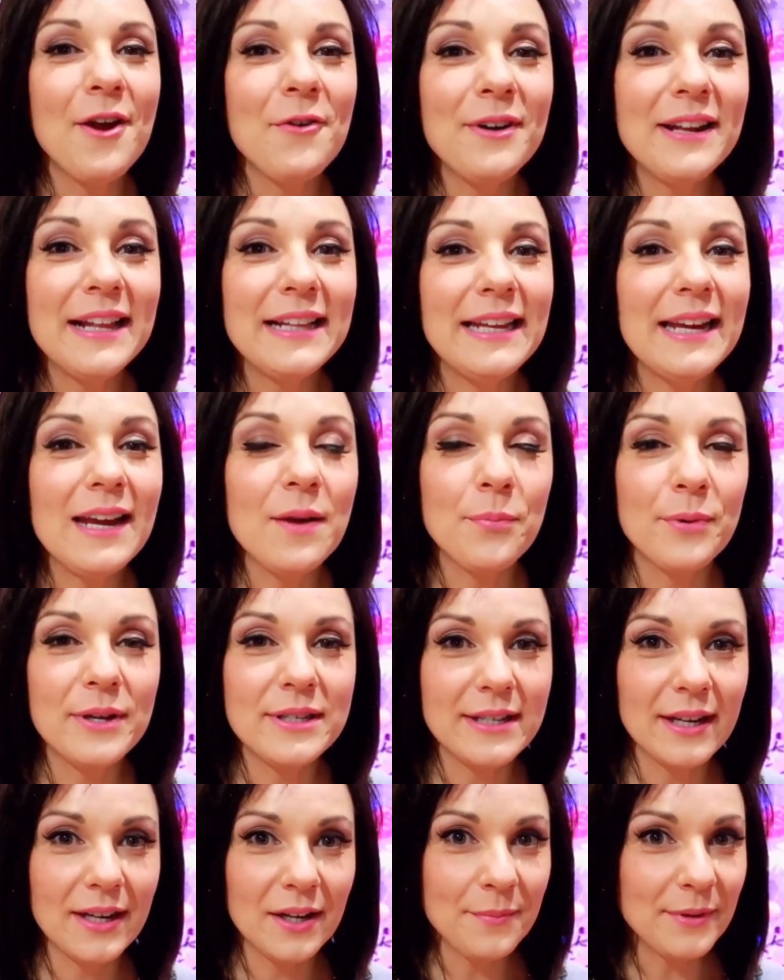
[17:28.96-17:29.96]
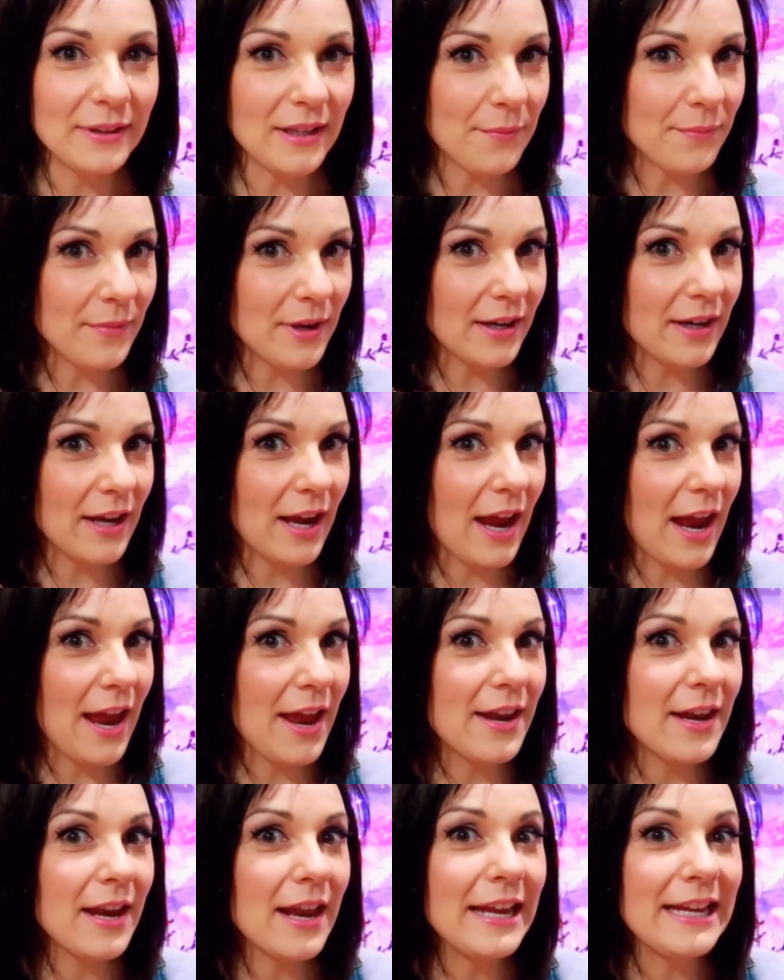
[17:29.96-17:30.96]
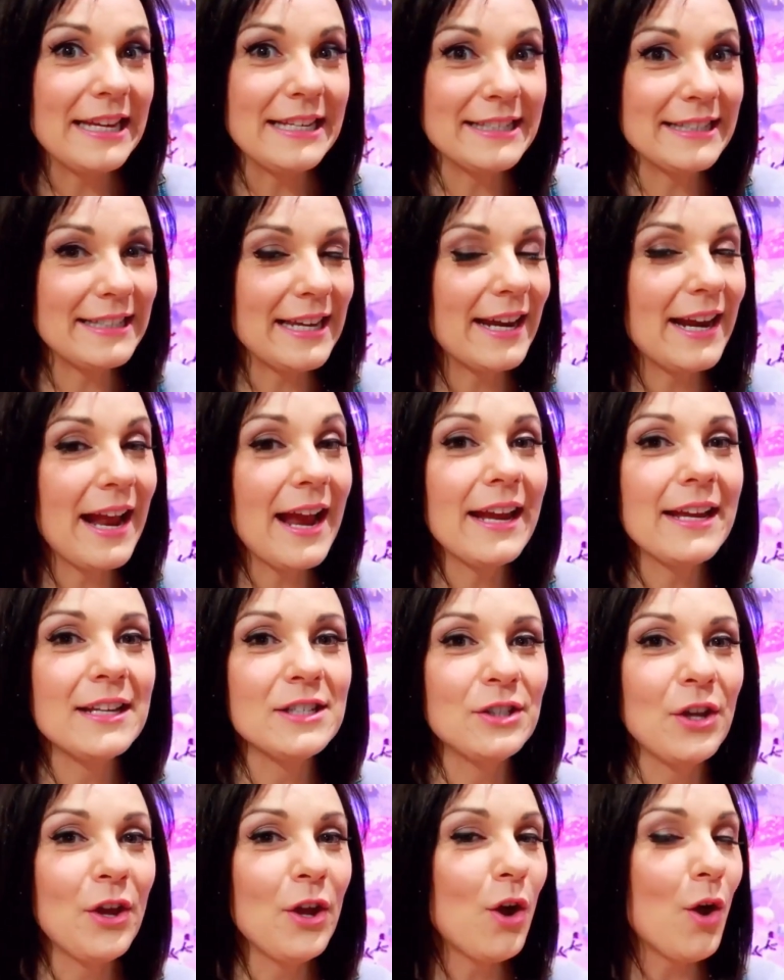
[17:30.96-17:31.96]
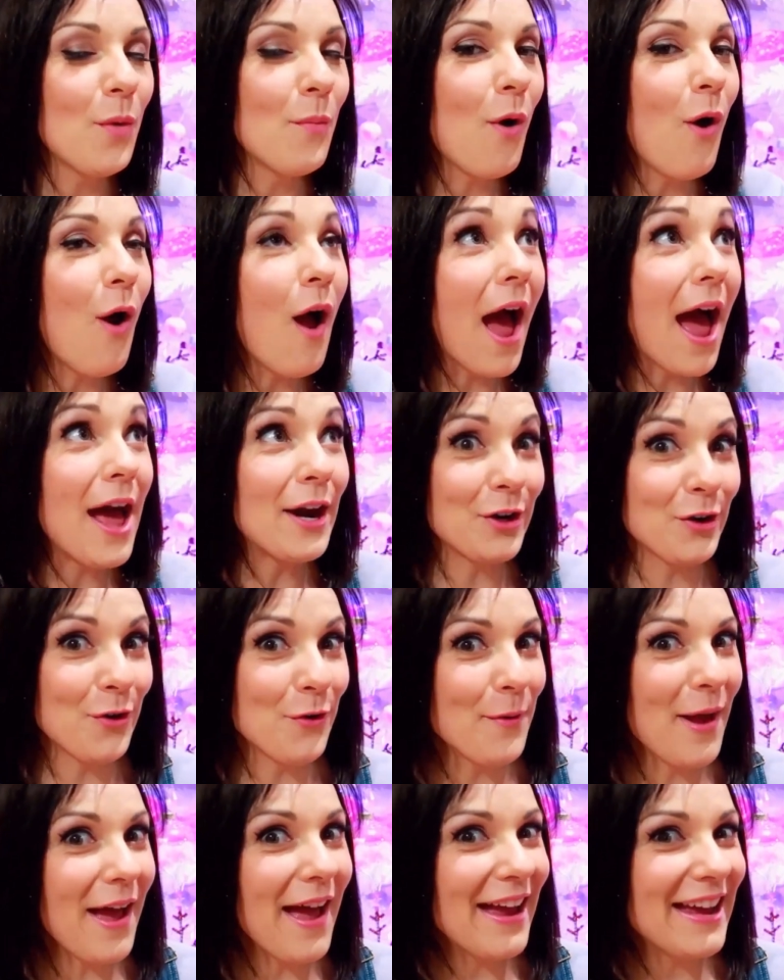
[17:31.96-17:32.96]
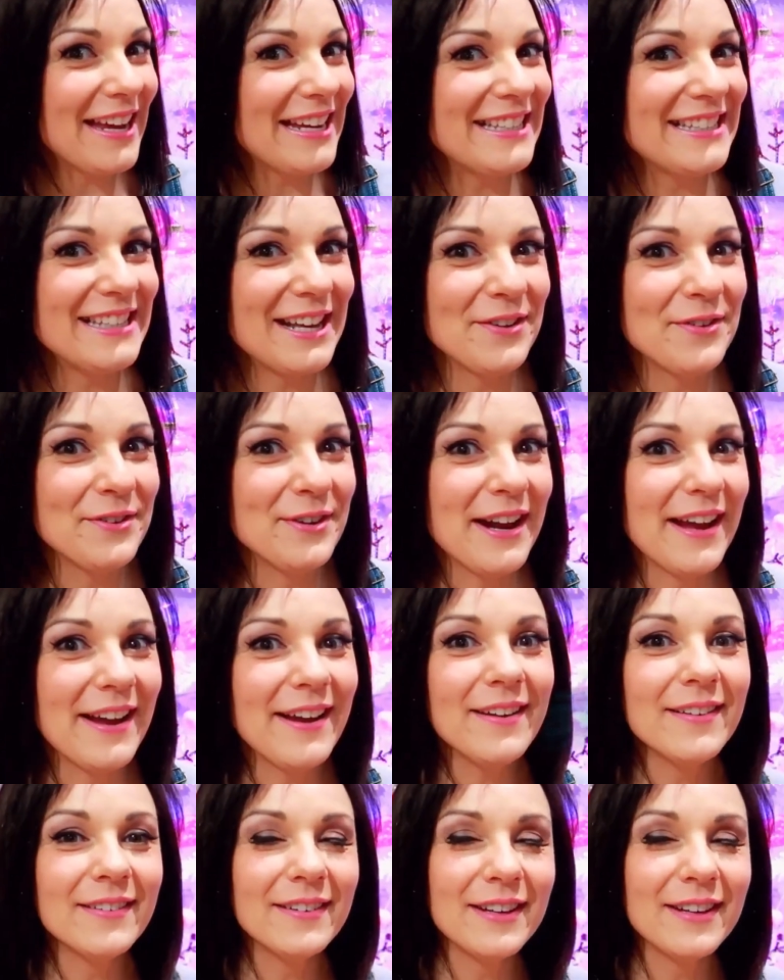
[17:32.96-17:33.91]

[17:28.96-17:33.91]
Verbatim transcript: Acuérdate que puedes seguirme también en Instagram, que estoy como arroba isalunae.